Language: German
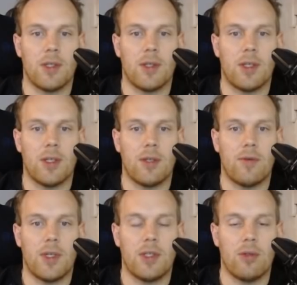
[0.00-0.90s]
Dann eine
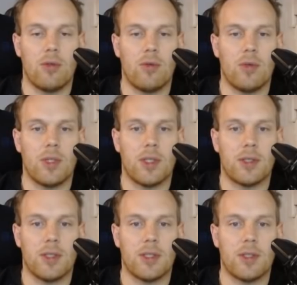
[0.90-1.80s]
weitere grüne
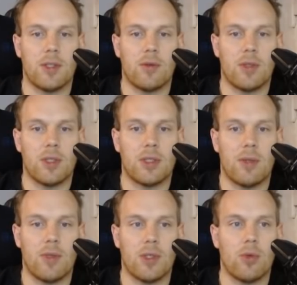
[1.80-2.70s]
Kerze gestern und jetzt
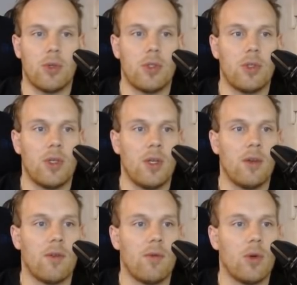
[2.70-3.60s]
haben wir das heute.
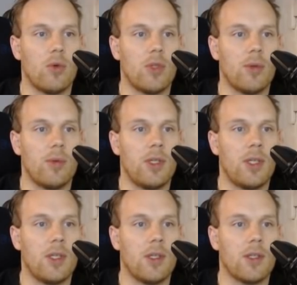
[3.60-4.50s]
Wenn wir
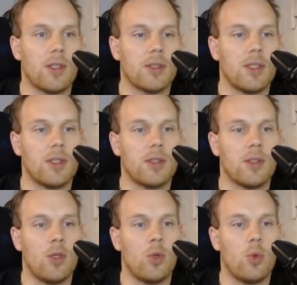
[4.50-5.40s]
runtergehen, das Ganze
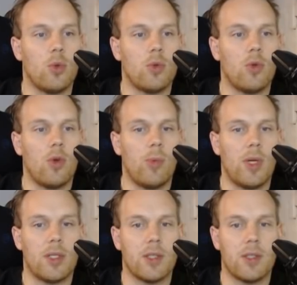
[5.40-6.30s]
nochmal
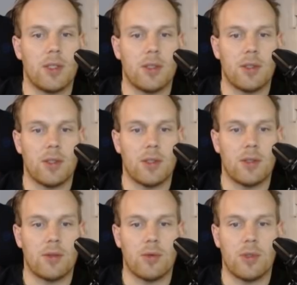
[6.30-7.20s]
angetestet.
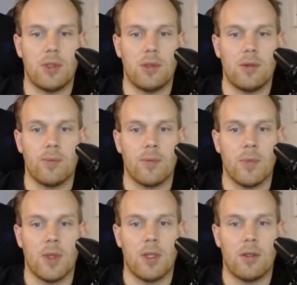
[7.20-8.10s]
Also hier
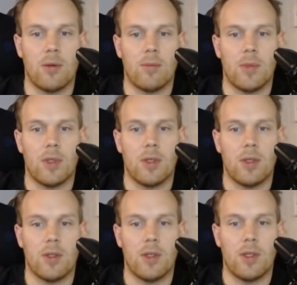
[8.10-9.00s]
ähm,
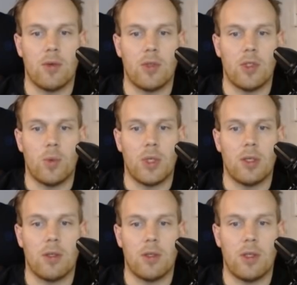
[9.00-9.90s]
Erneuter
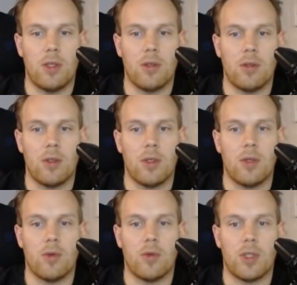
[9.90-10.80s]
Wick hier
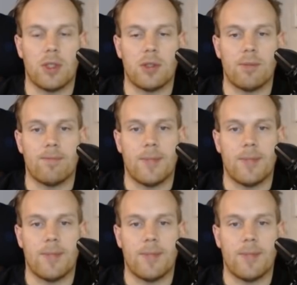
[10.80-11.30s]
und jetzt.